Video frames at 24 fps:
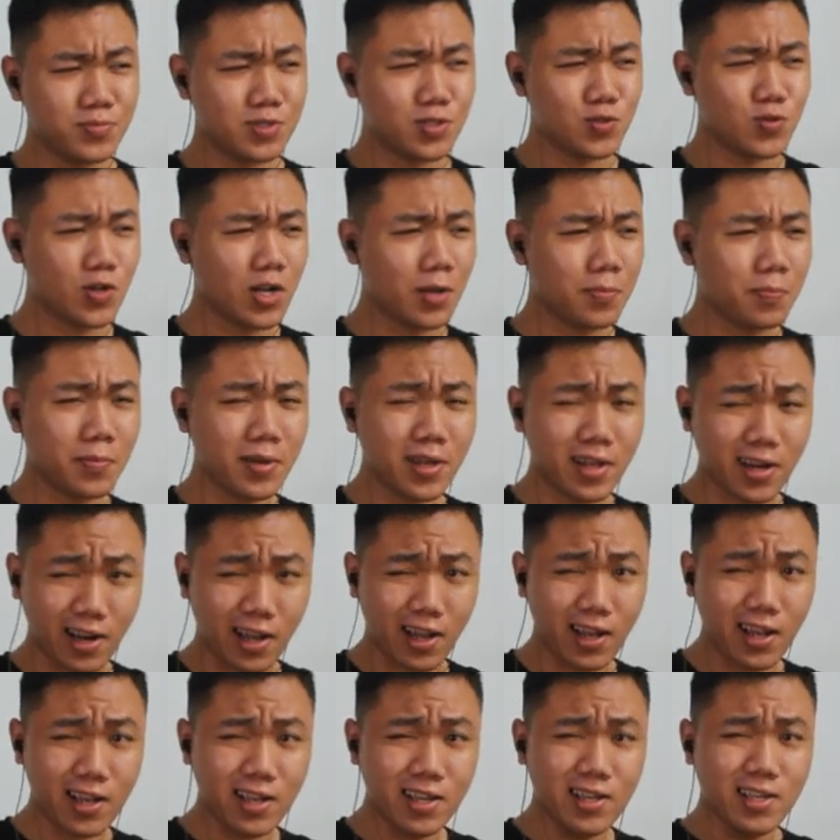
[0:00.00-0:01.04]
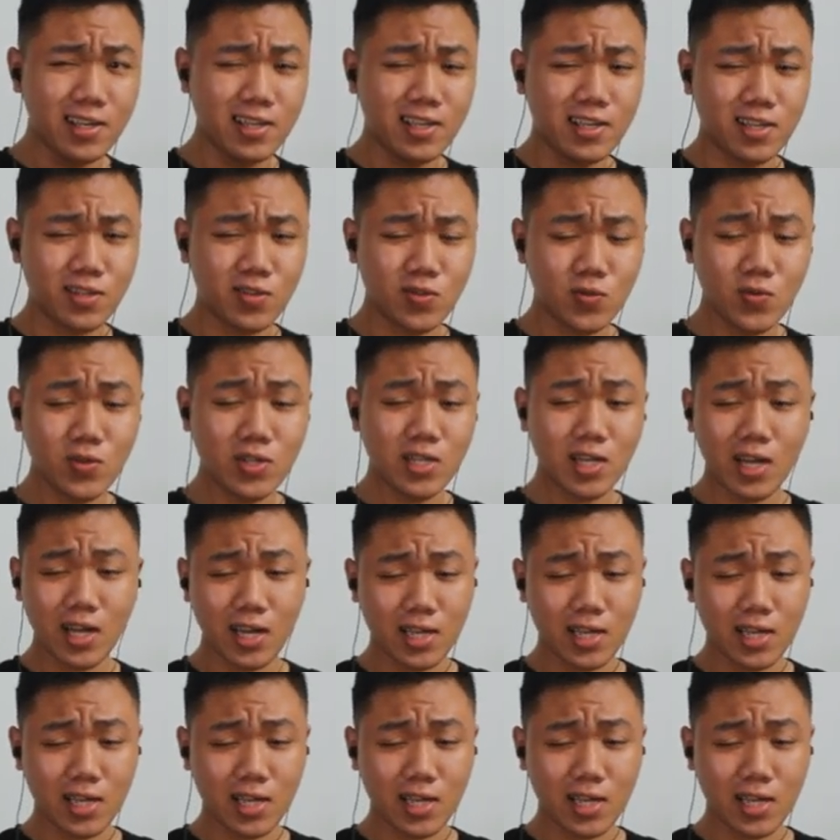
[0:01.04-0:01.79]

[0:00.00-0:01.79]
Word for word: sulap merah itu dia